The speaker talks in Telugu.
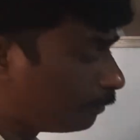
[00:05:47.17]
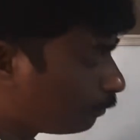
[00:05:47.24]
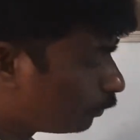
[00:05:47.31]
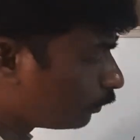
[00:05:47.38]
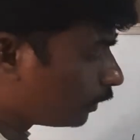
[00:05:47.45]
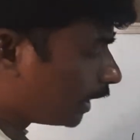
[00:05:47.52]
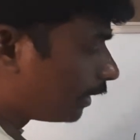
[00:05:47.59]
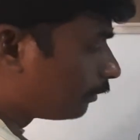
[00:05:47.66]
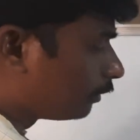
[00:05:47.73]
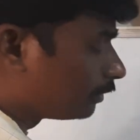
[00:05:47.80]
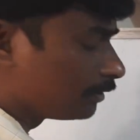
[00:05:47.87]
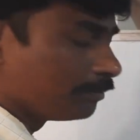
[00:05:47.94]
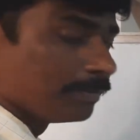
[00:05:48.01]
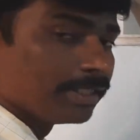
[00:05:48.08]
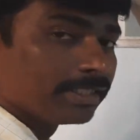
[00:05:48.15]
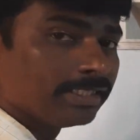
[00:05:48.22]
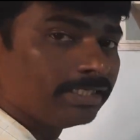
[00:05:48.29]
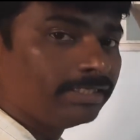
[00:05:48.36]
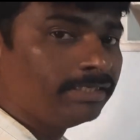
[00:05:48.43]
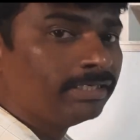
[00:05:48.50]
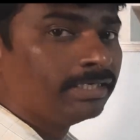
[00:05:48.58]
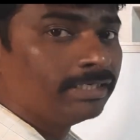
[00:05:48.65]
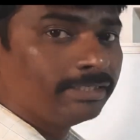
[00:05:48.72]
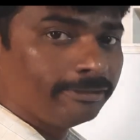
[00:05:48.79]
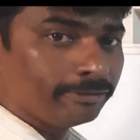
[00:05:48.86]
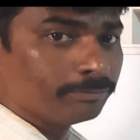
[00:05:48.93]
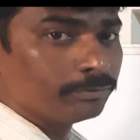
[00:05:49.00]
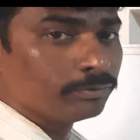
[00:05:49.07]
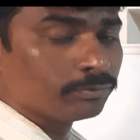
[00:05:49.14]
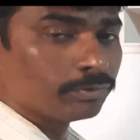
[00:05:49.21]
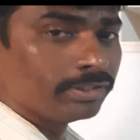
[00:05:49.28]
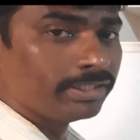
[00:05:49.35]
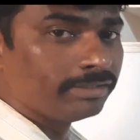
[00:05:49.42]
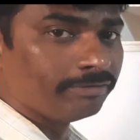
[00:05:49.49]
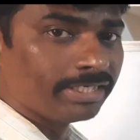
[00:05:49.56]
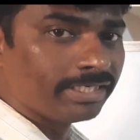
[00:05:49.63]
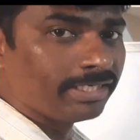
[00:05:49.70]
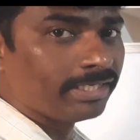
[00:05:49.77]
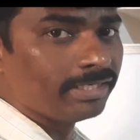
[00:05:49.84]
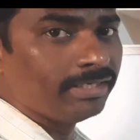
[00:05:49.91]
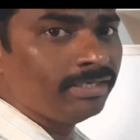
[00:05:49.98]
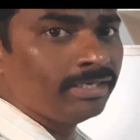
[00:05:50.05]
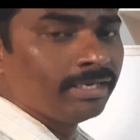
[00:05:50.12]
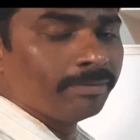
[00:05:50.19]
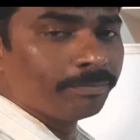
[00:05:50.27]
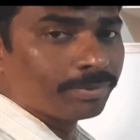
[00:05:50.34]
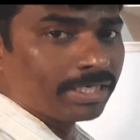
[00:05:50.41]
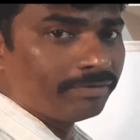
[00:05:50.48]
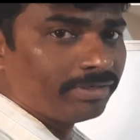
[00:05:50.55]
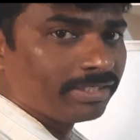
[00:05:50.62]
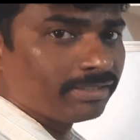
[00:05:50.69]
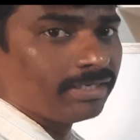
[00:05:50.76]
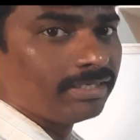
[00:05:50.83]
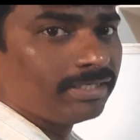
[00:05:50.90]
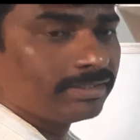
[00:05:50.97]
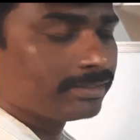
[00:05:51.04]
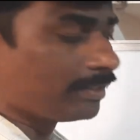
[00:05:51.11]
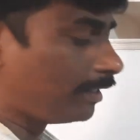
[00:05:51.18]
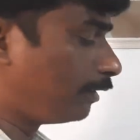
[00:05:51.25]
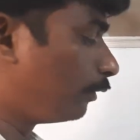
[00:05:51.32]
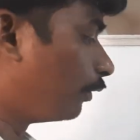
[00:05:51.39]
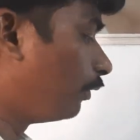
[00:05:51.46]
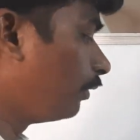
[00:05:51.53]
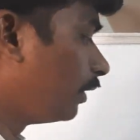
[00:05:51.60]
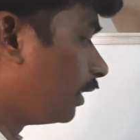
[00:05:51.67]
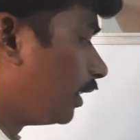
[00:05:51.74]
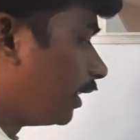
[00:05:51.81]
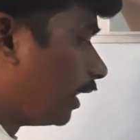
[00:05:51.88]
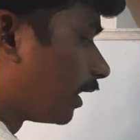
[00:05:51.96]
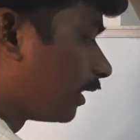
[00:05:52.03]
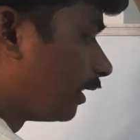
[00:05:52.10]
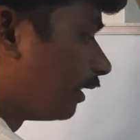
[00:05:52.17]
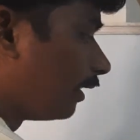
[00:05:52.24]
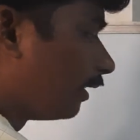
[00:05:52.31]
ఎప్పుడు డయాగొనలైజేషన్ మనకి ఇంతకుముందు కొన్ని వేరే ప్రైవేట్ కాలేజీలలో అక్కడ